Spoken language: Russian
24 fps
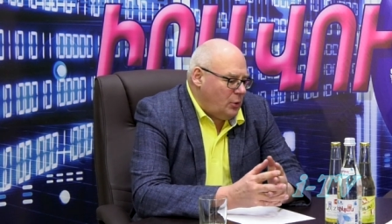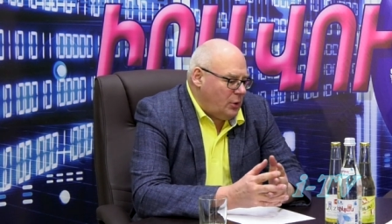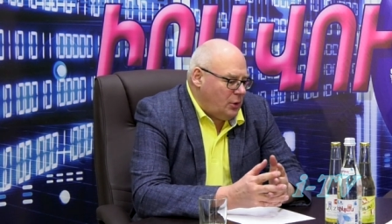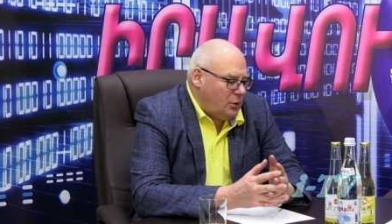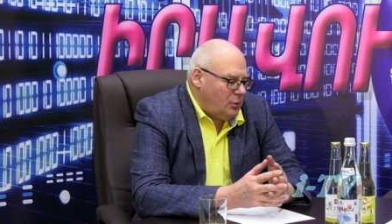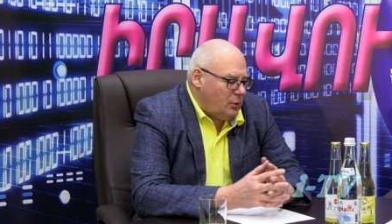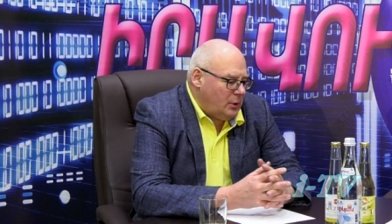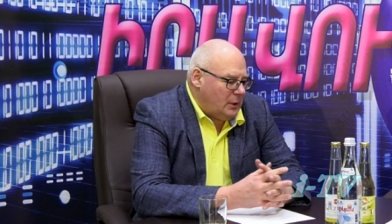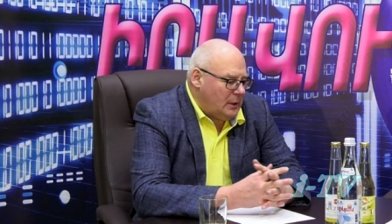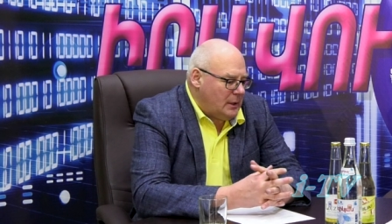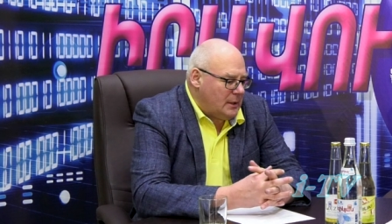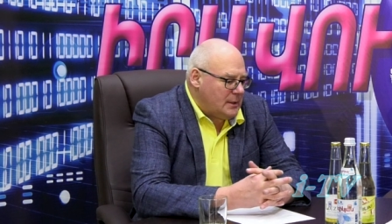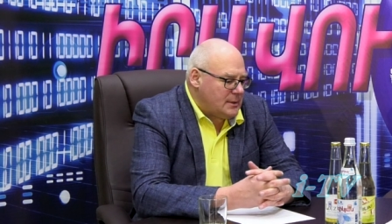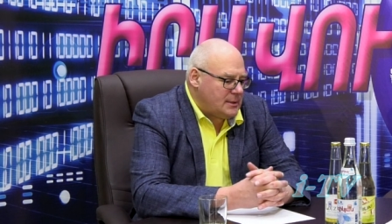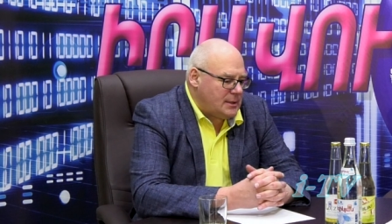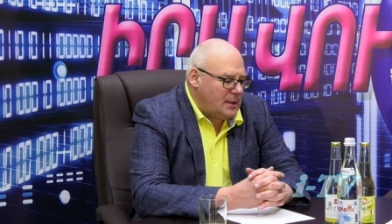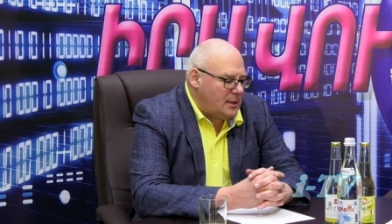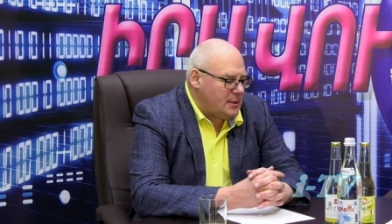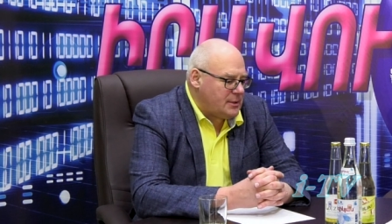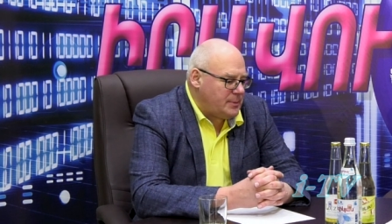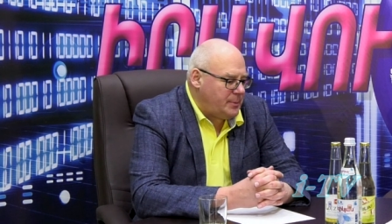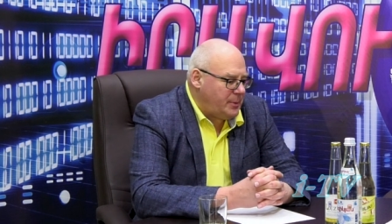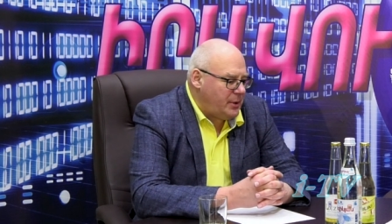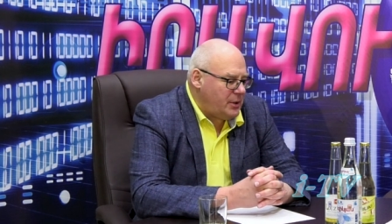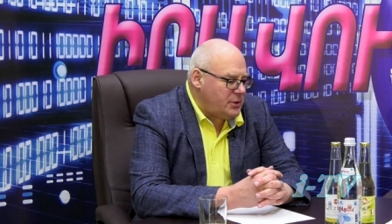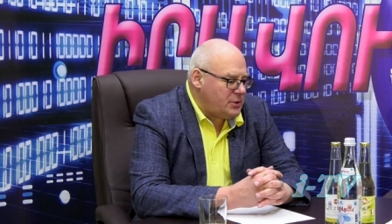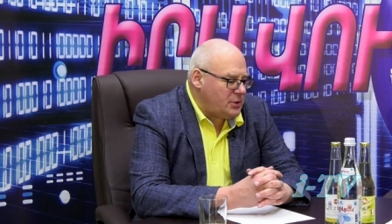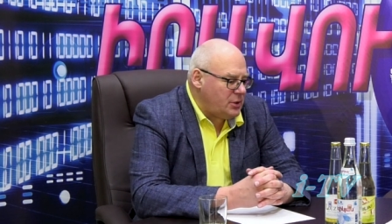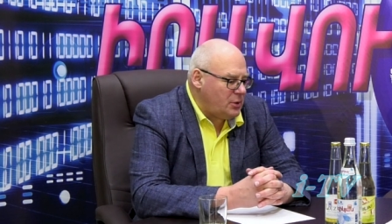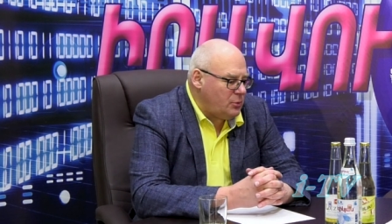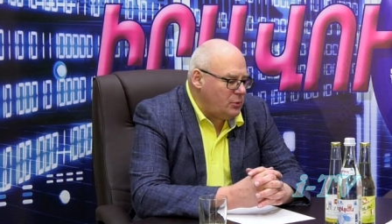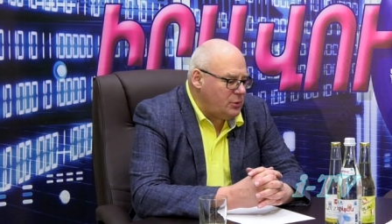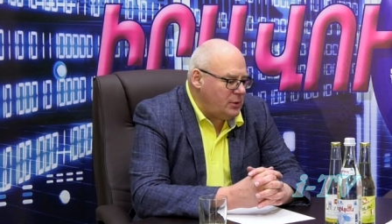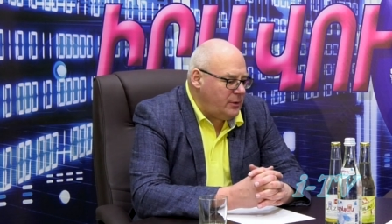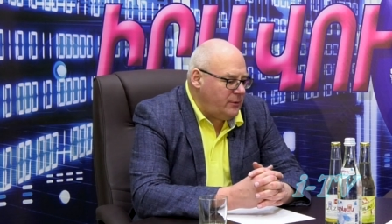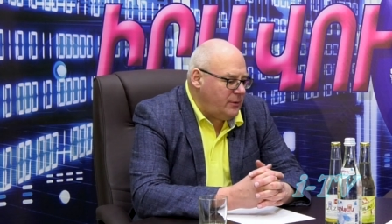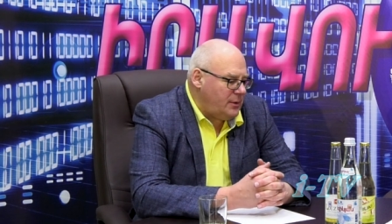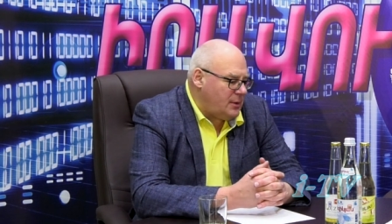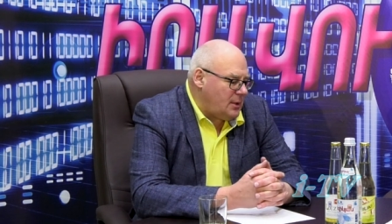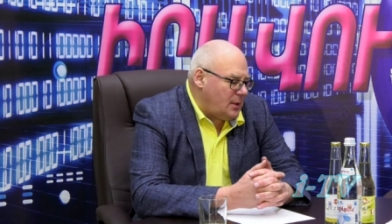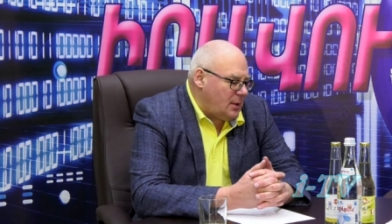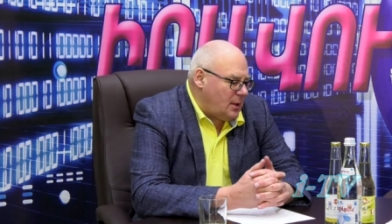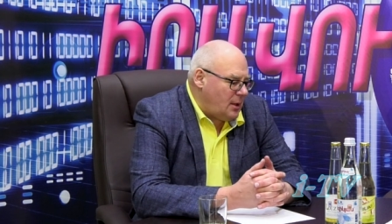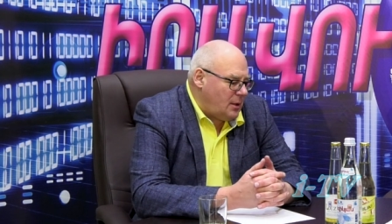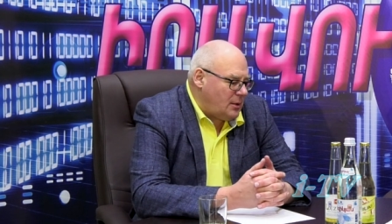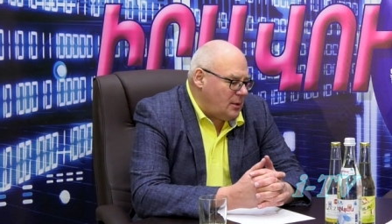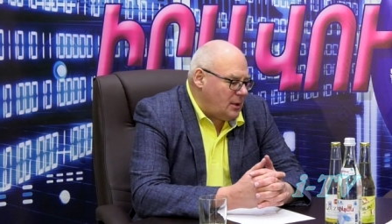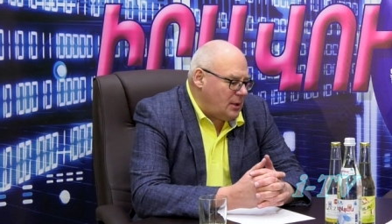риторика осталась прежней,
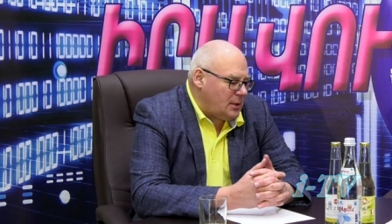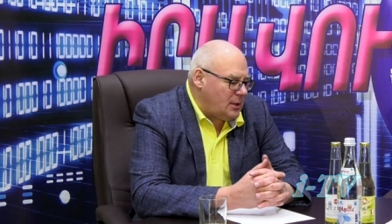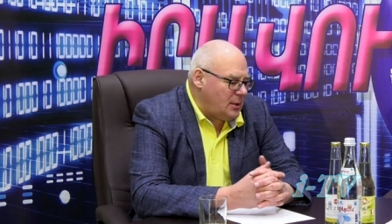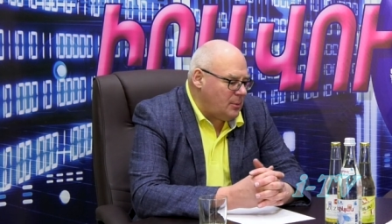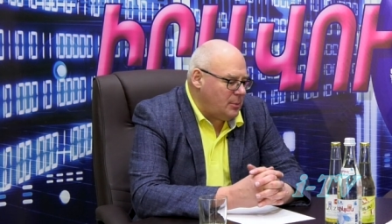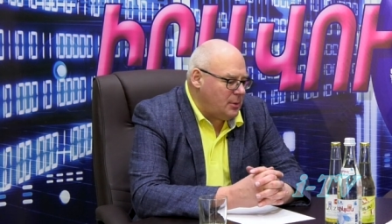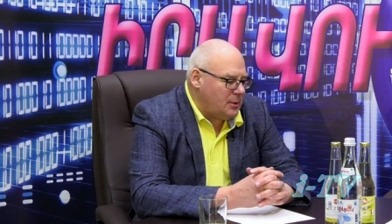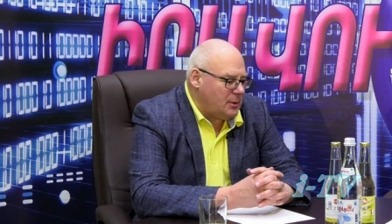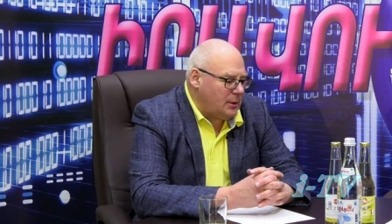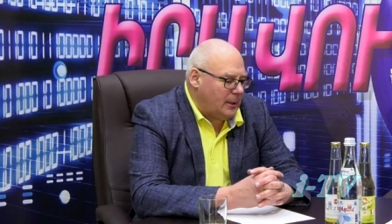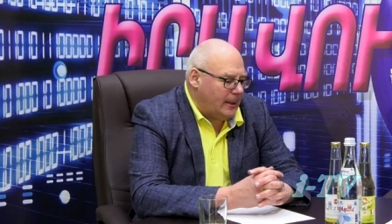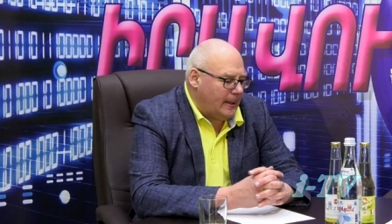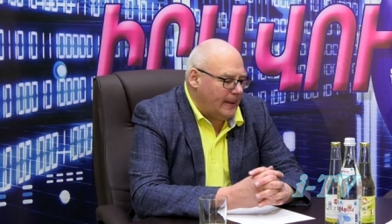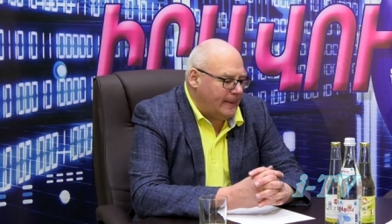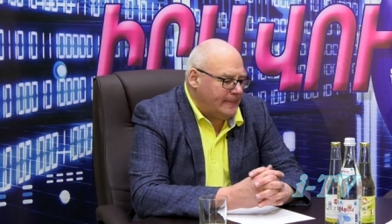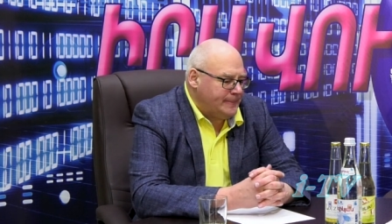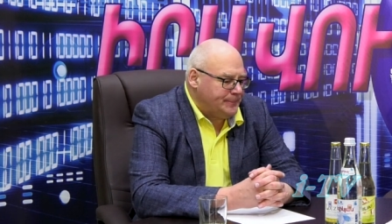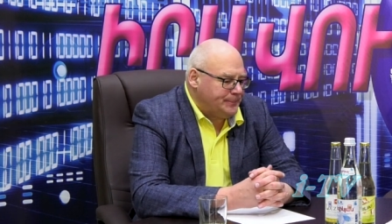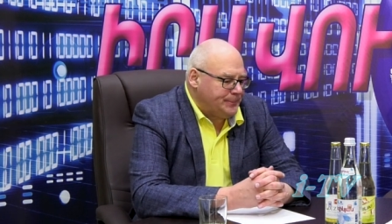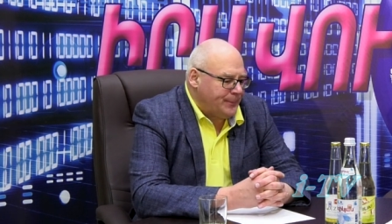удивительной она не была.